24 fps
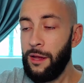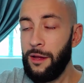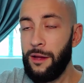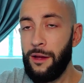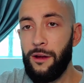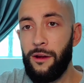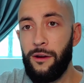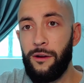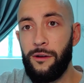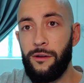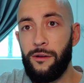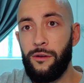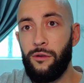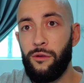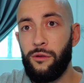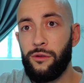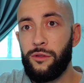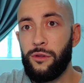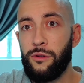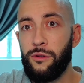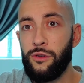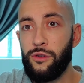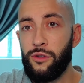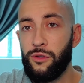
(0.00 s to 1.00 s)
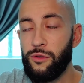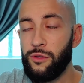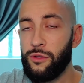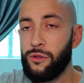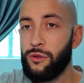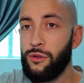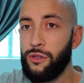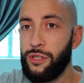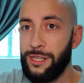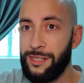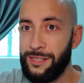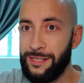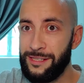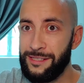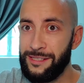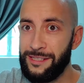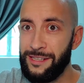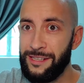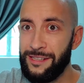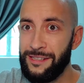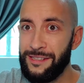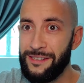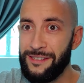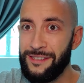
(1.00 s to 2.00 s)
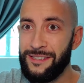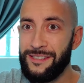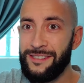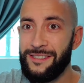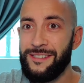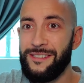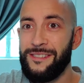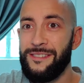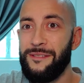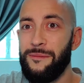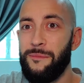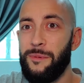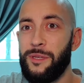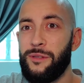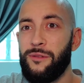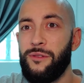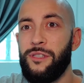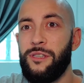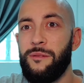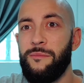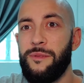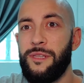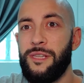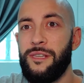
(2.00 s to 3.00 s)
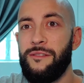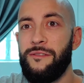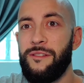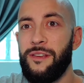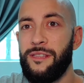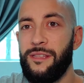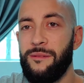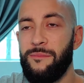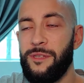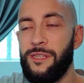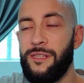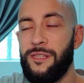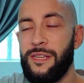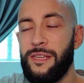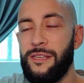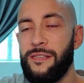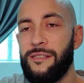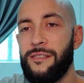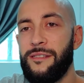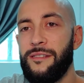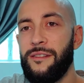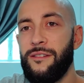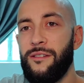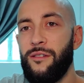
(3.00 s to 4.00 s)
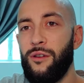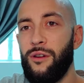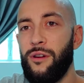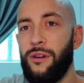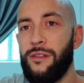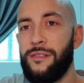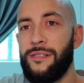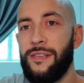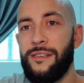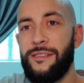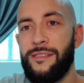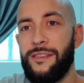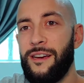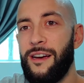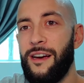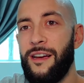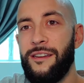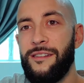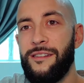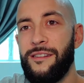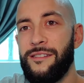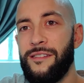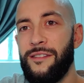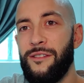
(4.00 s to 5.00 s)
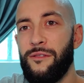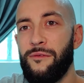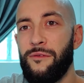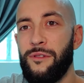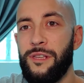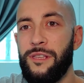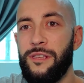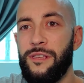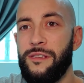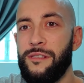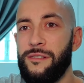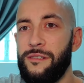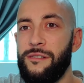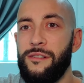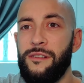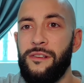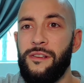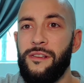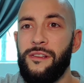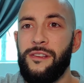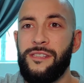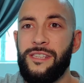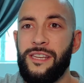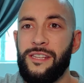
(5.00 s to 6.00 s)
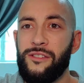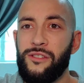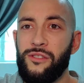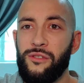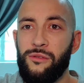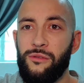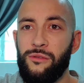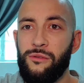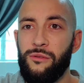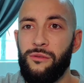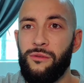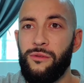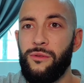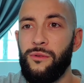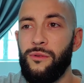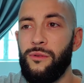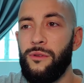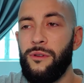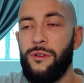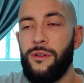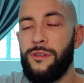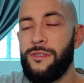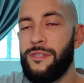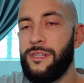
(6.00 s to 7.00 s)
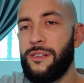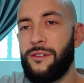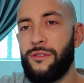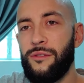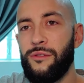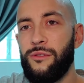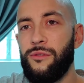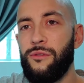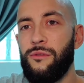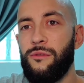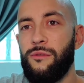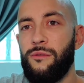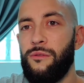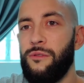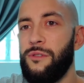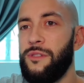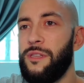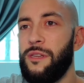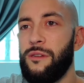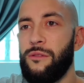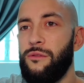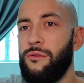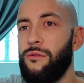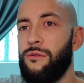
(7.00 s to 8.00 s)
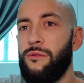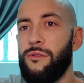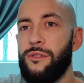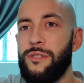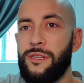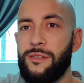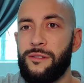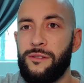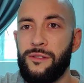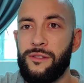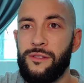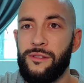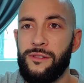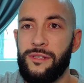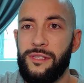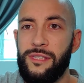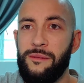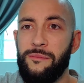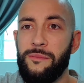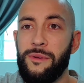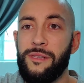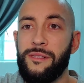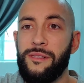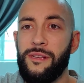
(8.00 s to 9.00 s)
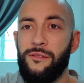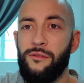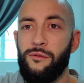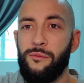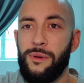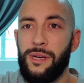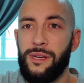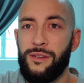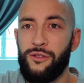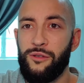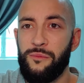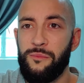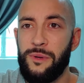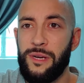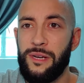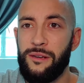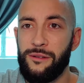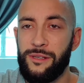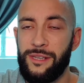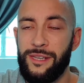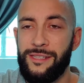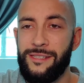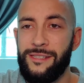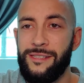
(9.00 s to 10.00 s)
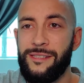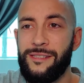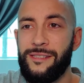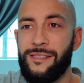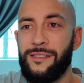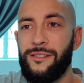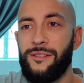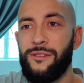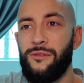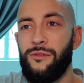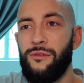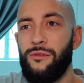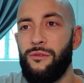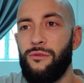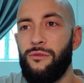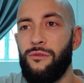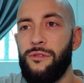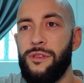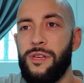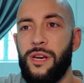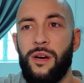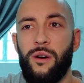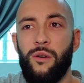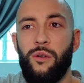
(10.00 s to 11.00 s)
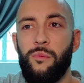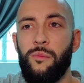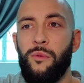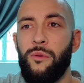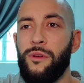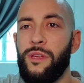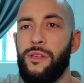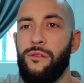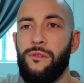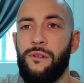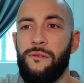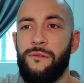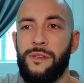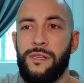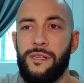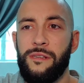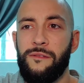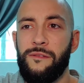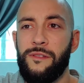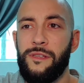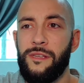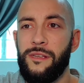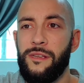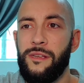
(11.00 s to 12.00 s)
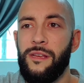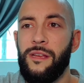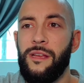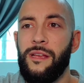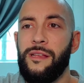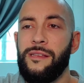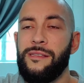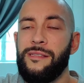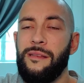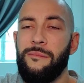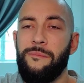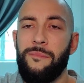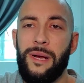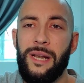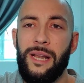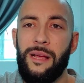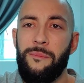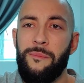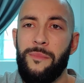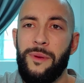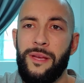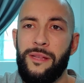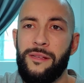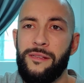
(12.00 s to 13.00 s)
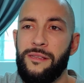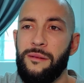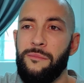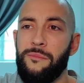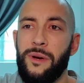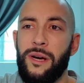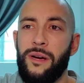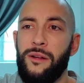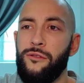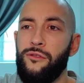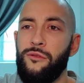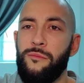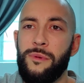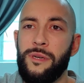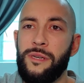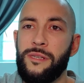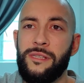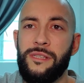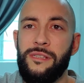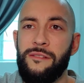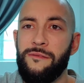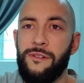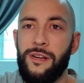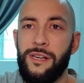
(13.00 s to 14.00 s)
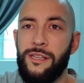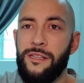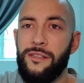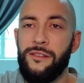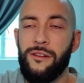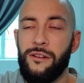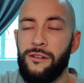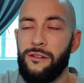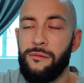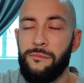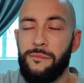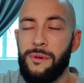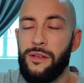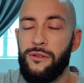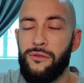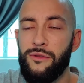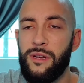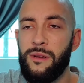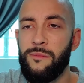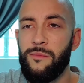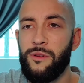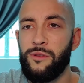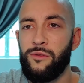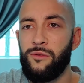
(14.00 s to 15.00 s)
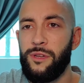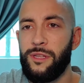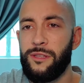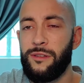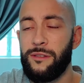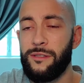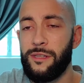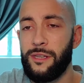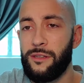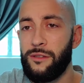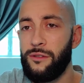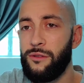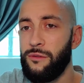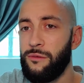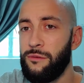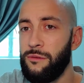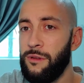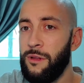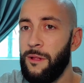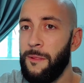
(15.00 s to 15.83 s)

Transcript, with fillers: L'autre chose que j'ai testé, parce que j'aime bien faire des petits tests, ça sert à rien d'essayer d'envoyer 400 euh, euros, 50 euros, 5 euros, 50 centimes, ça ne marche pas, ok C'est 500 euros, il y a un robot qui doit vérifier, c'est pas la peine, c'est pas un humain qui valide euh, manuellement toutes les transactions,